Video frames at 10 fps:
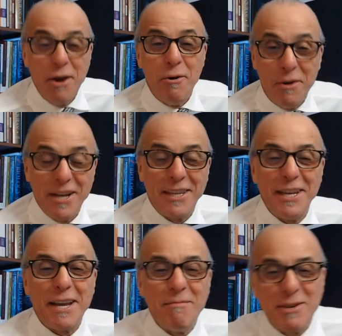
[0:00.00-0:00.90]
وحنا كنا
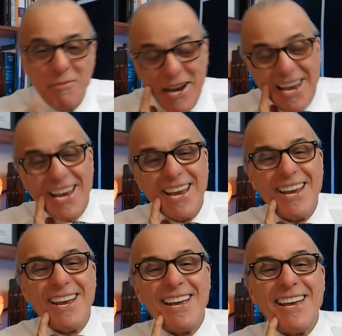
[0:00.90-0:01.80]
كنمشيو ليه
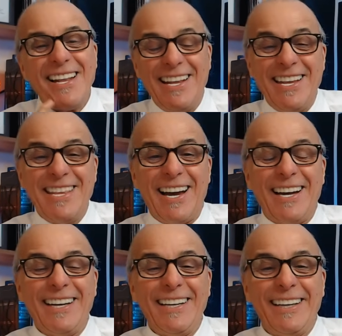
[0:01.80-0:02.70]
لان
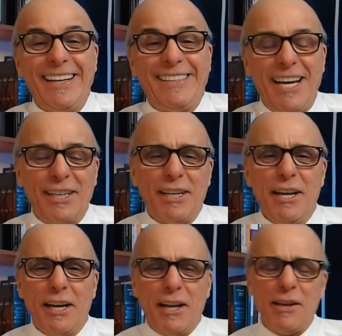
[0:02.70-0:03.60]
لتحت
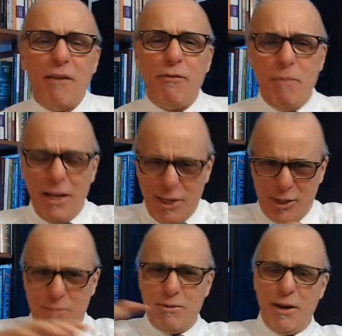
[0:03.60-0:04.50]
كان كاين فيه بحال
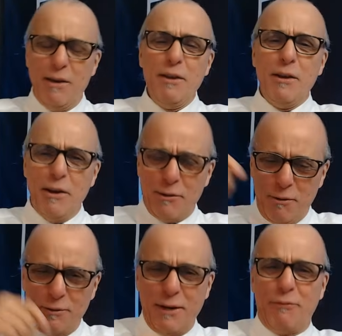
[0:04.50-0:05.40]
داكشي مشع آه،
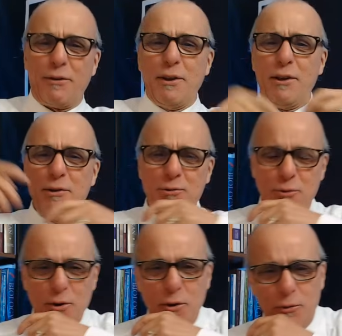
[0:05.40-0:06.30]
دونتي فريس
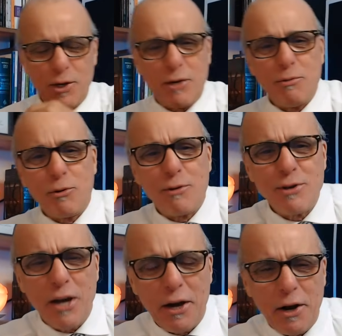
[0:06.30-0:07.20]
وداكشي باش تغسل
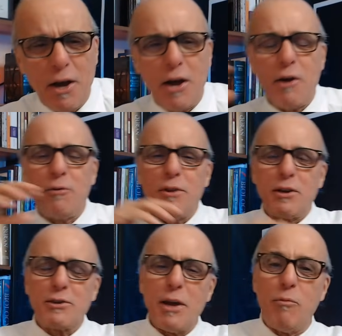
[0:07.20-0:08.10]
شعرك وداك
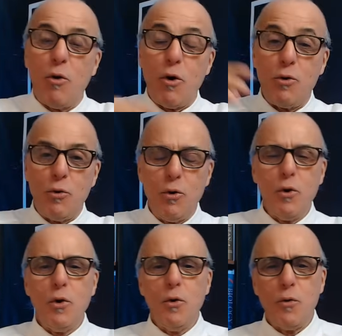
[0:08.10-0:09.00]
الصابون
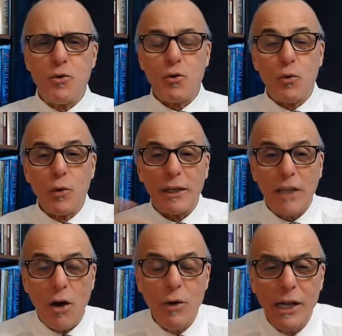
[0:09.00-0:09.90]

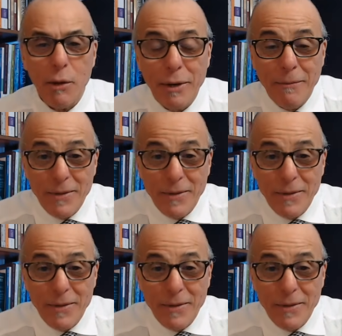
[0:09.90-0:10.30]
والشوكولاته والحلاوي